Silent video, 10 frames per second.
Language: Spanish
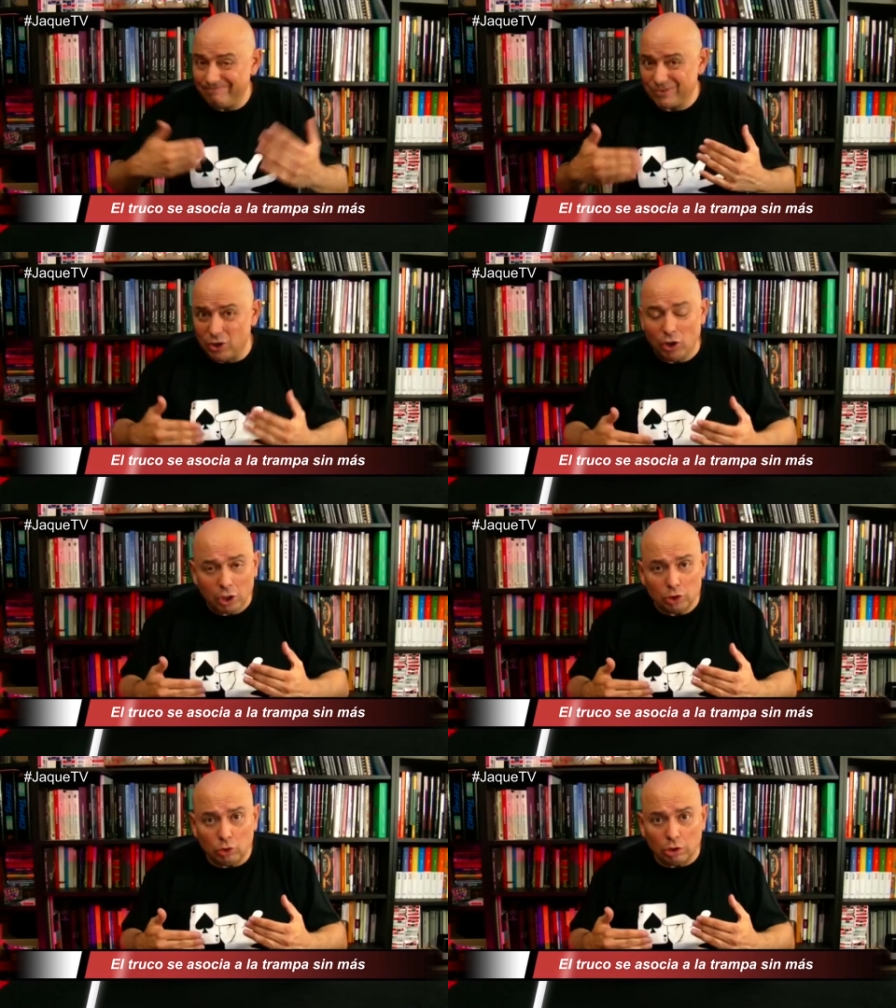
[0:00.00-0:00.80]
cuando
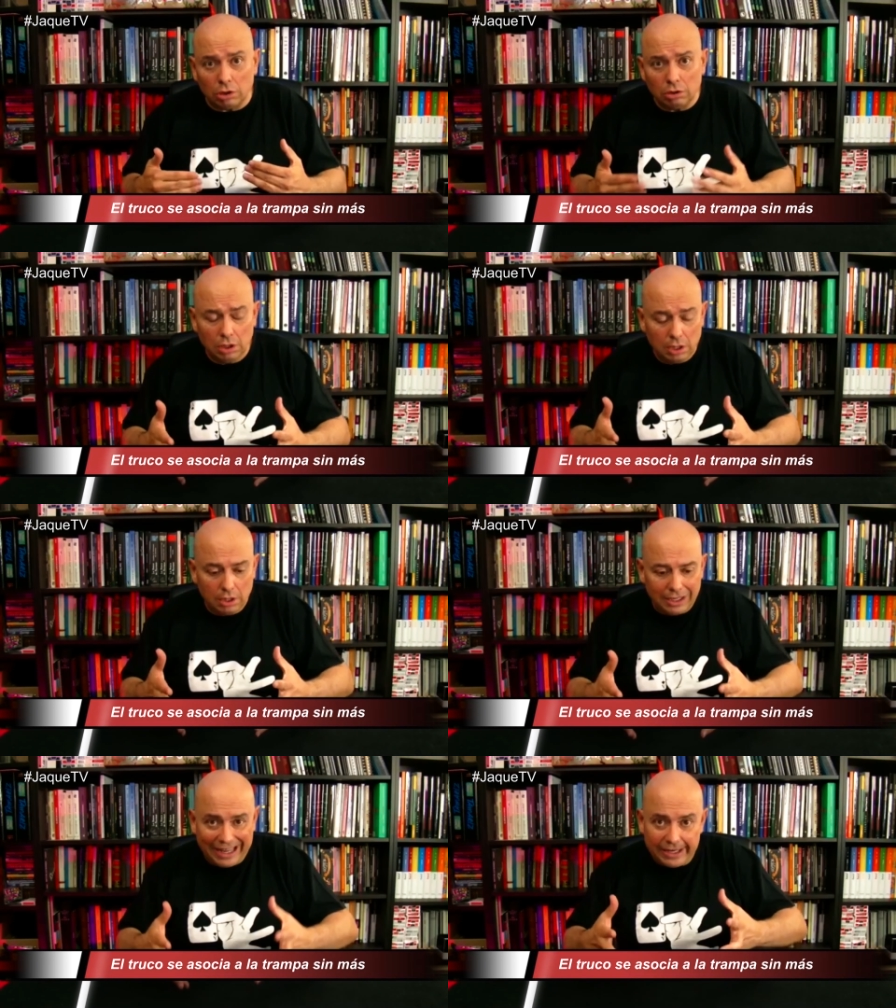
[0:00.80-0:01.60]
digo truco
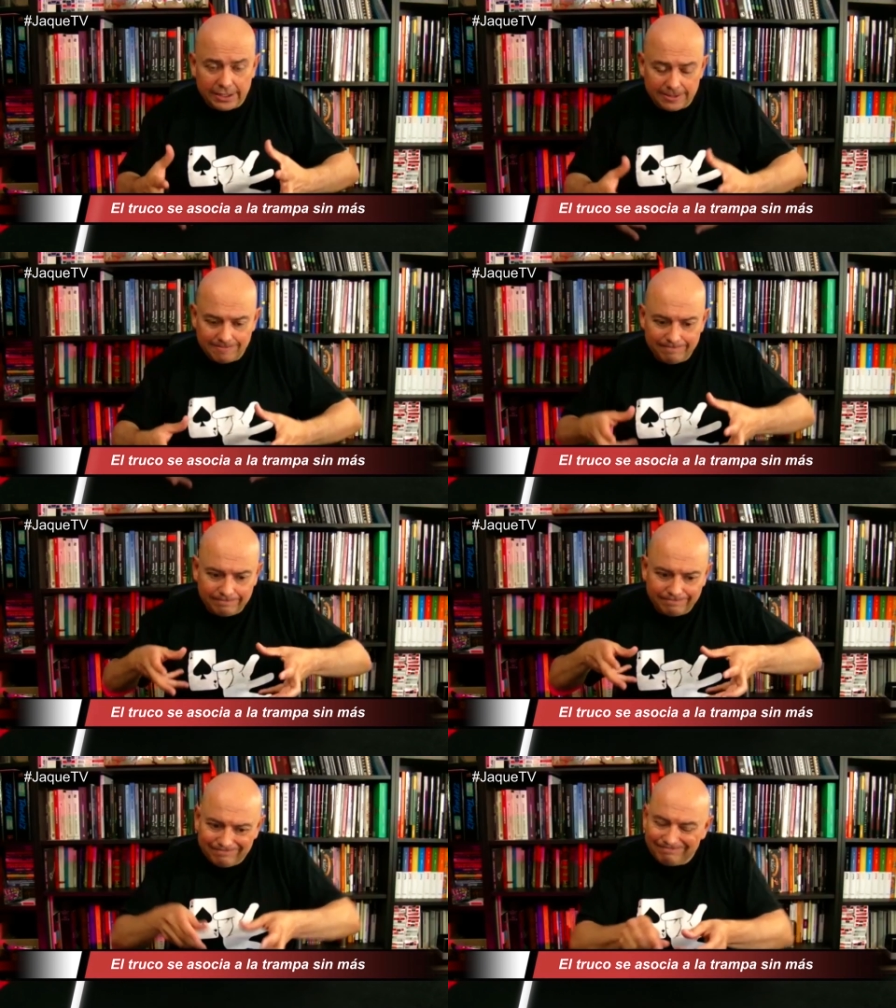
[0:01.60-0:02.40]
es
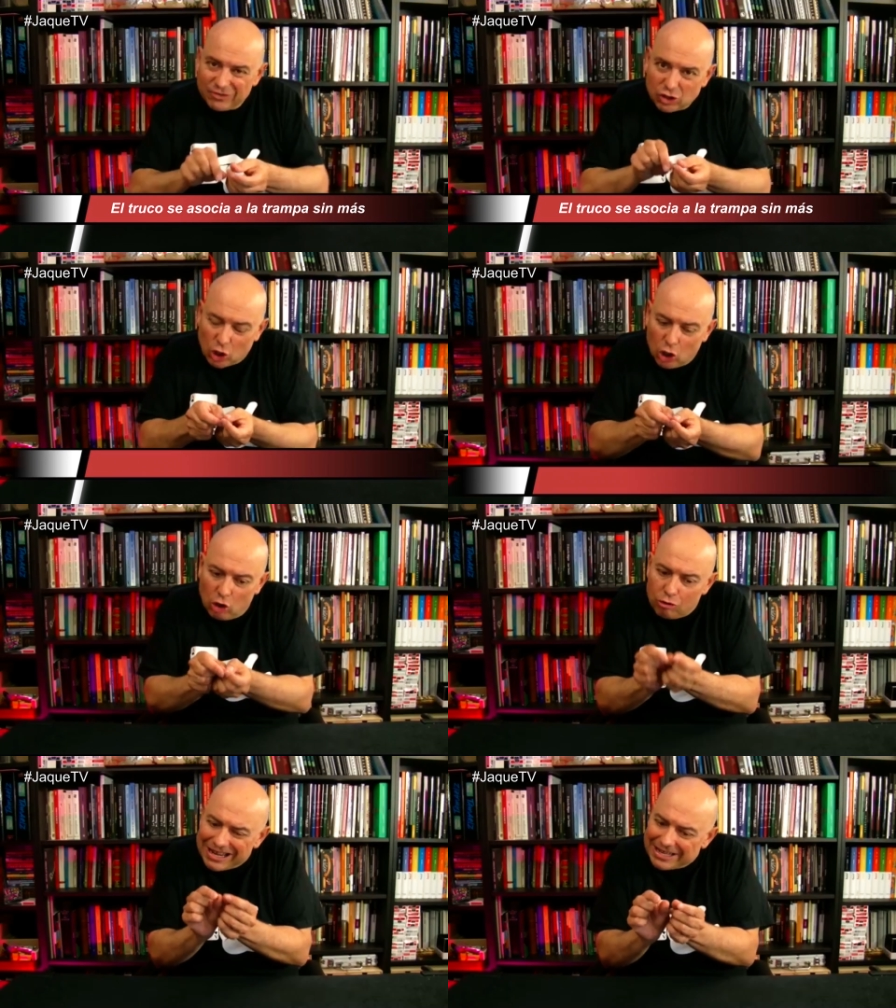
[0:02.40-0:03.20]

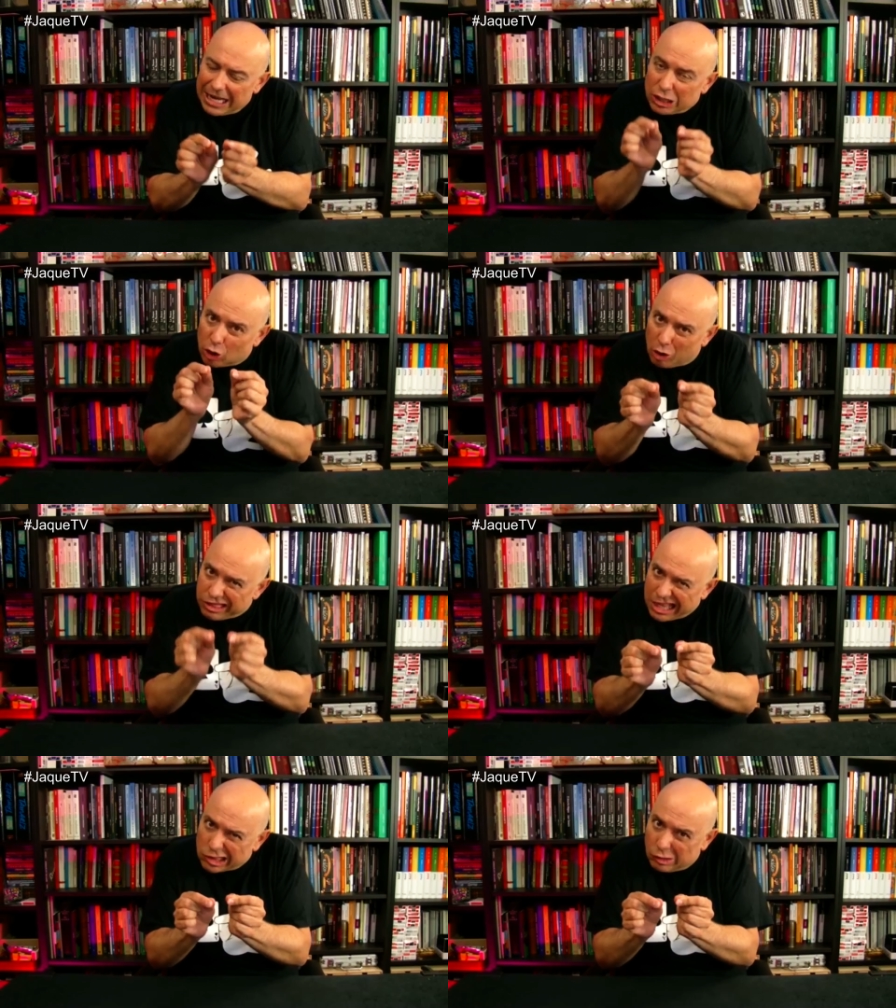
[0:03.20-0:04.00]
solo el
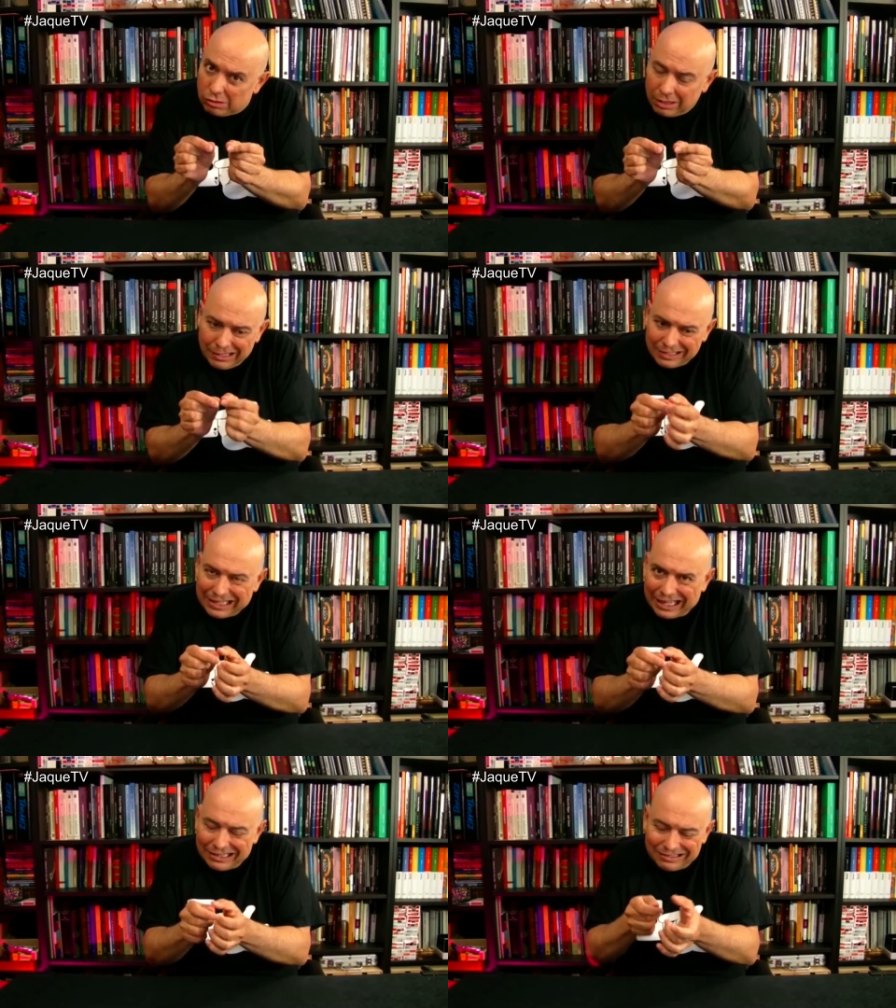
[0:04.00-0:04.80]
trocito
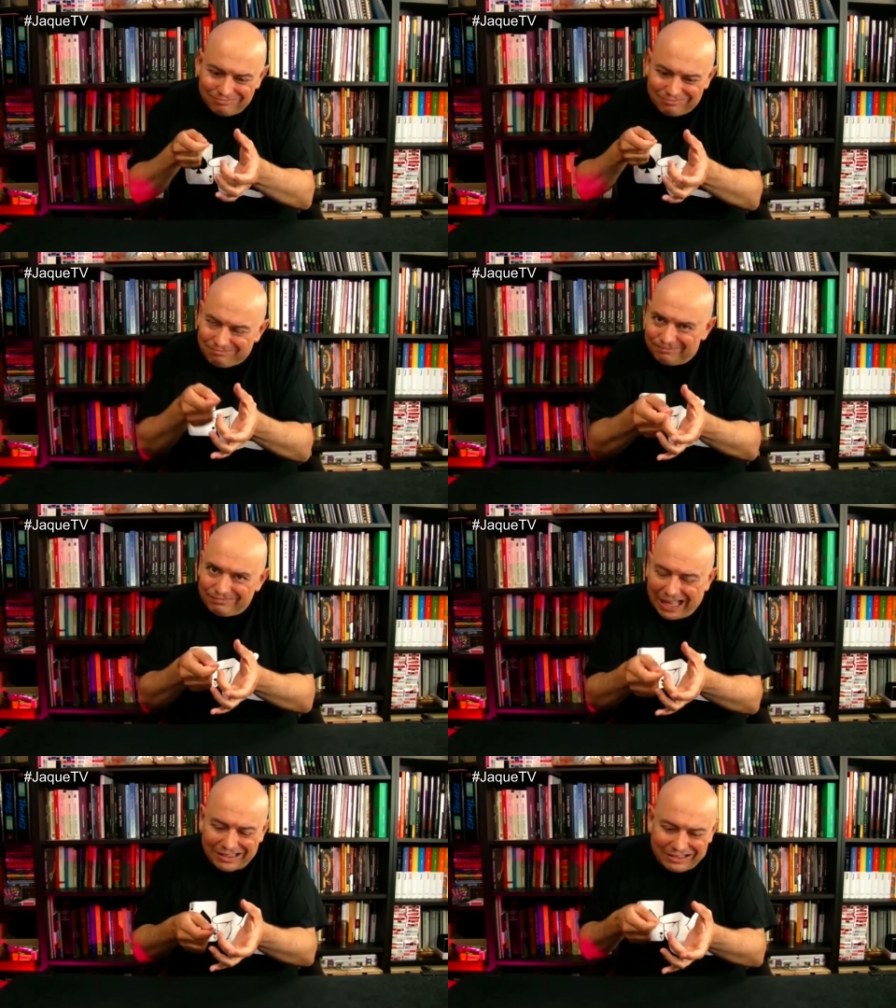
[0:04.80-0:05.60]
del
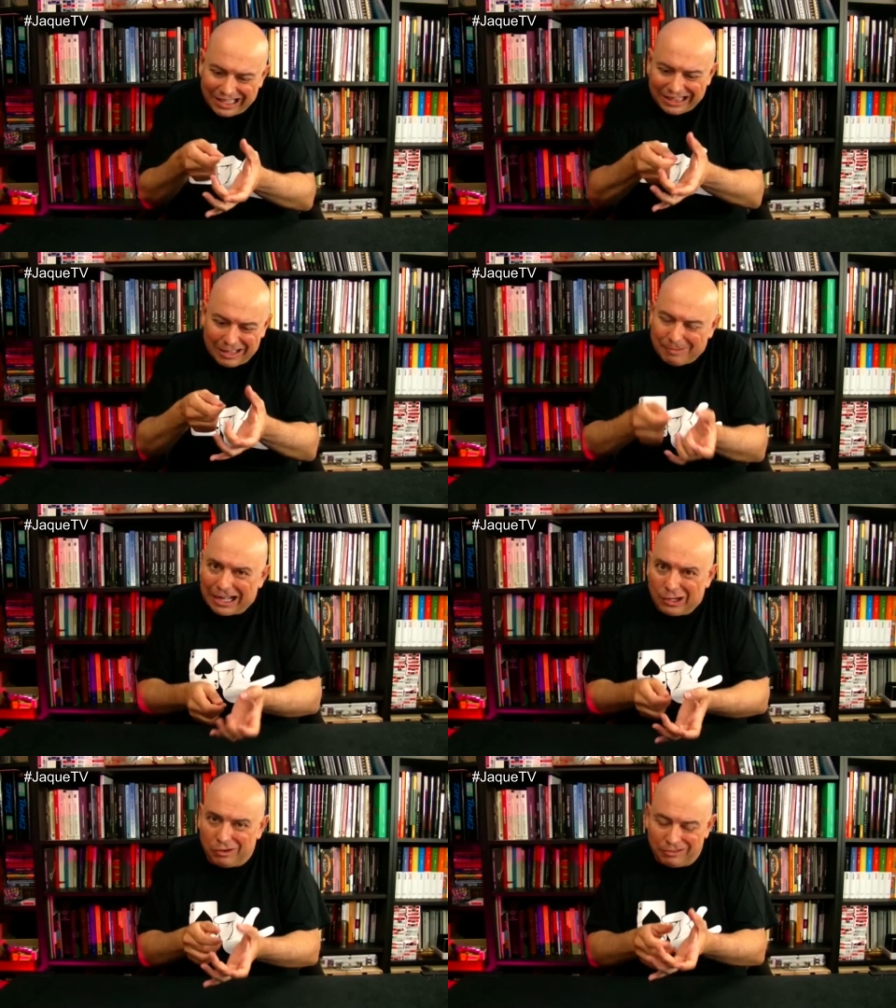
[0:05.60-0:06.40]
el de
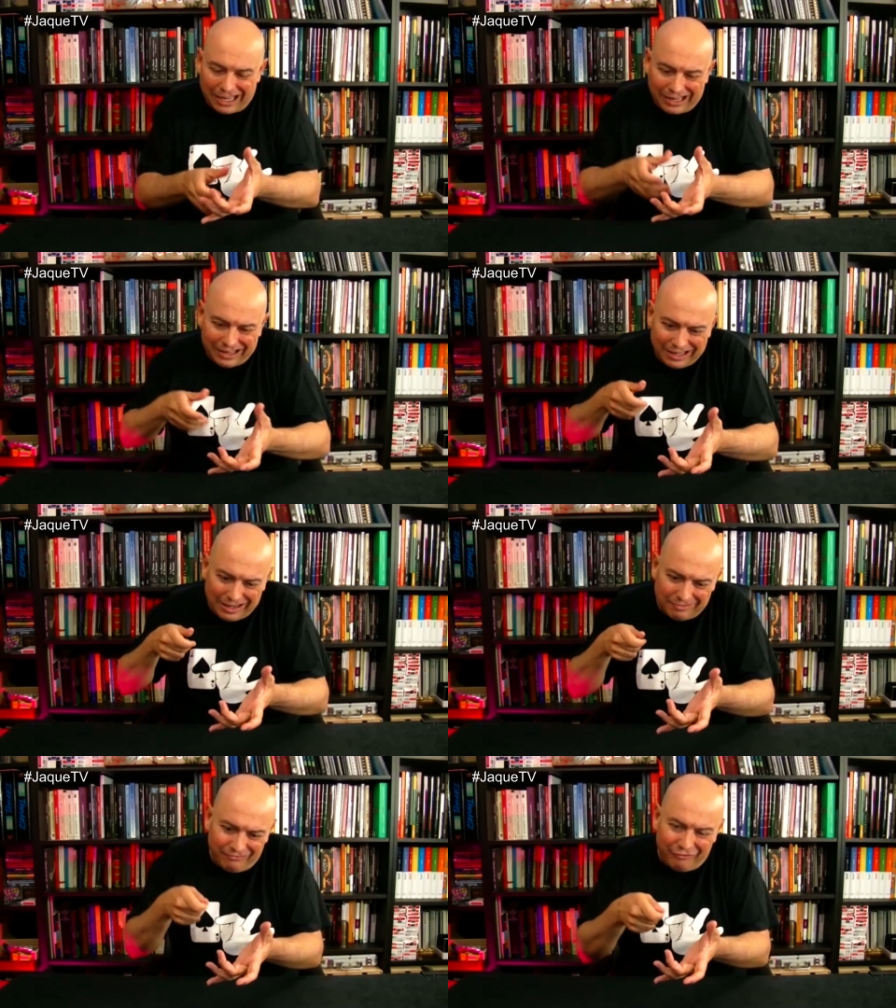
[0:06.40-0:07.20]
marlo,
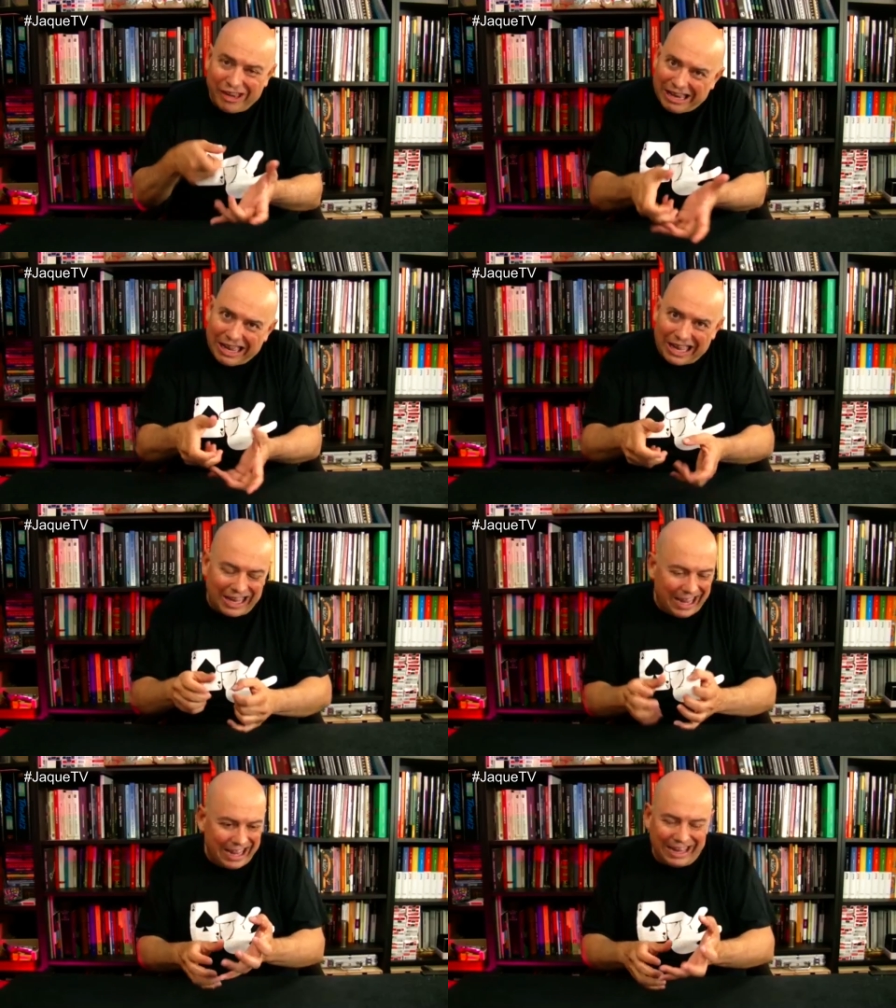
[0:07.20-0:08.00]
el enfile,